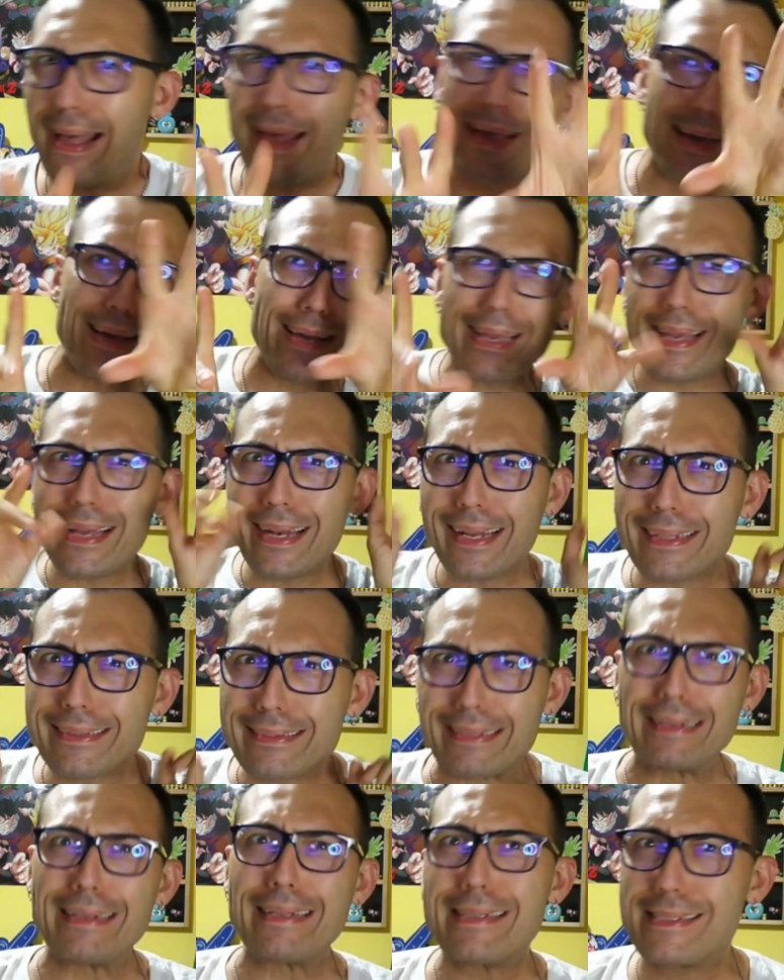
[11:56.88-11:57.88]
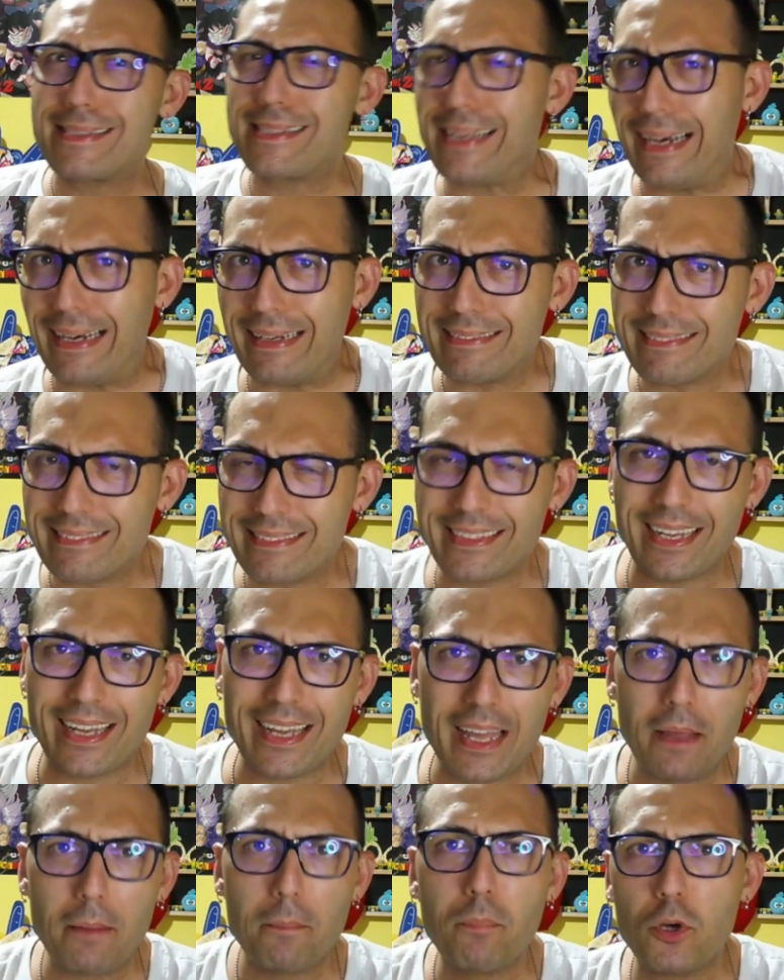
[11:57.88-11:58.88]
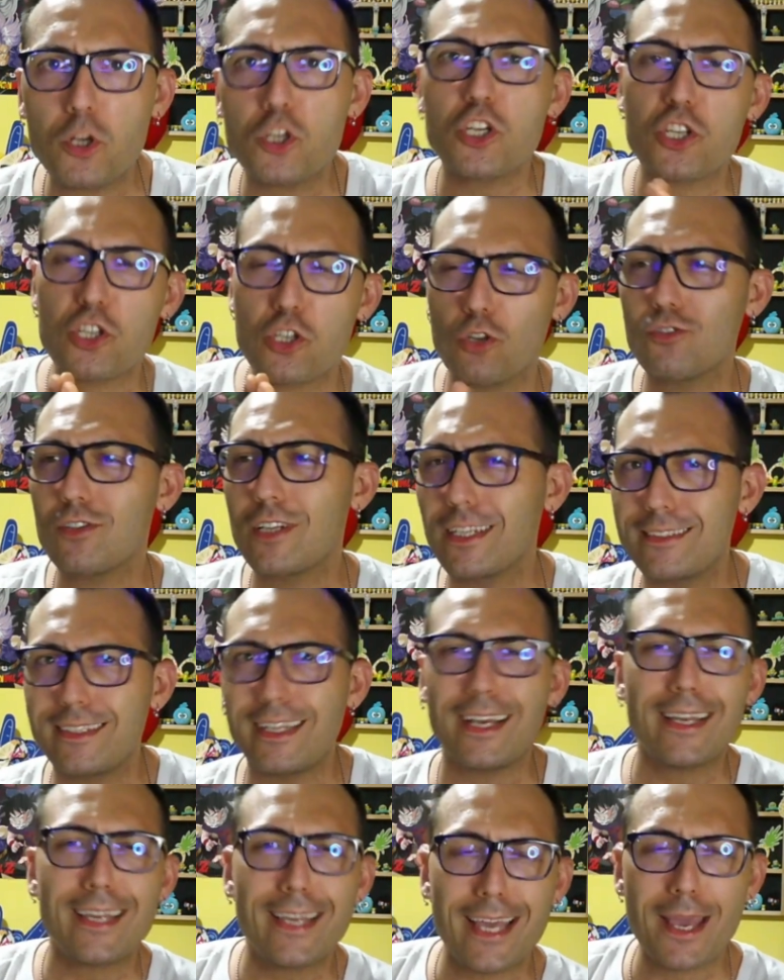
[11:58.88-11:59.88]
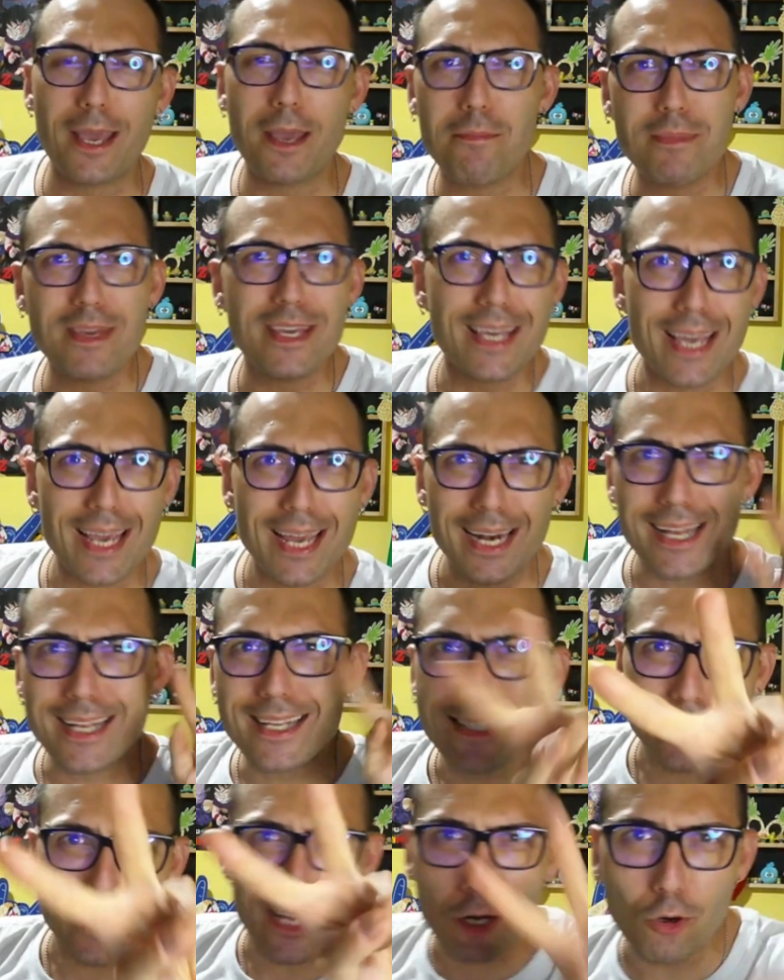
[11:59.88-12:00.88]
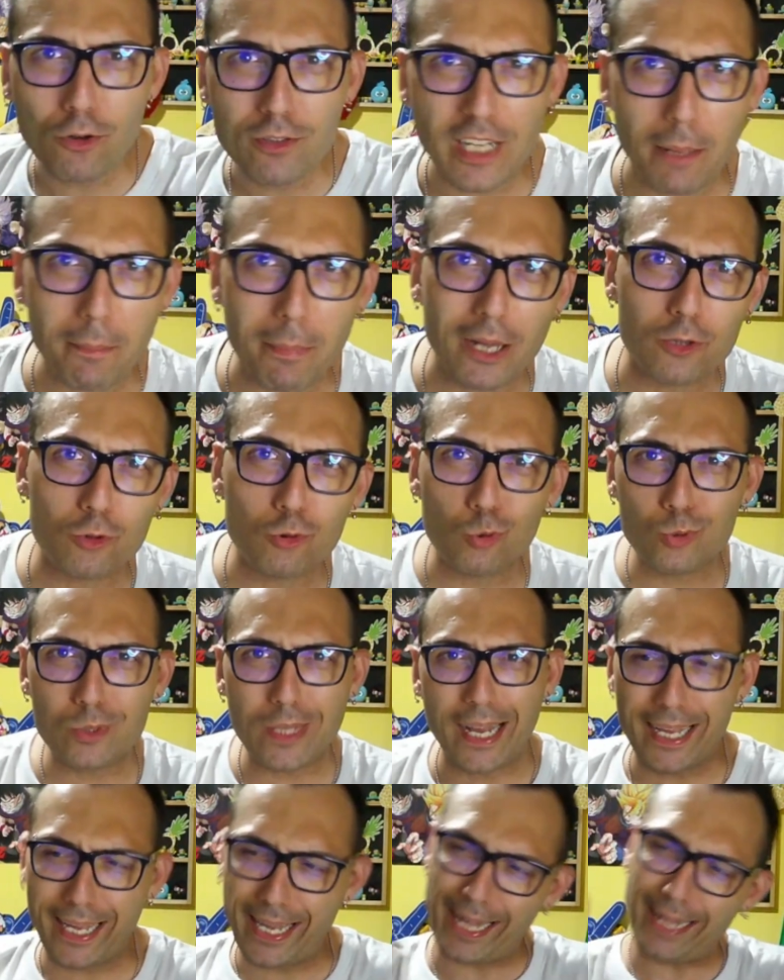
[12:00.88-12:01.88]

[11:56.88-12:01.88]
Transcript: elettrizzante, eh? poi ci sono state anche Michele in seconda battuta che ha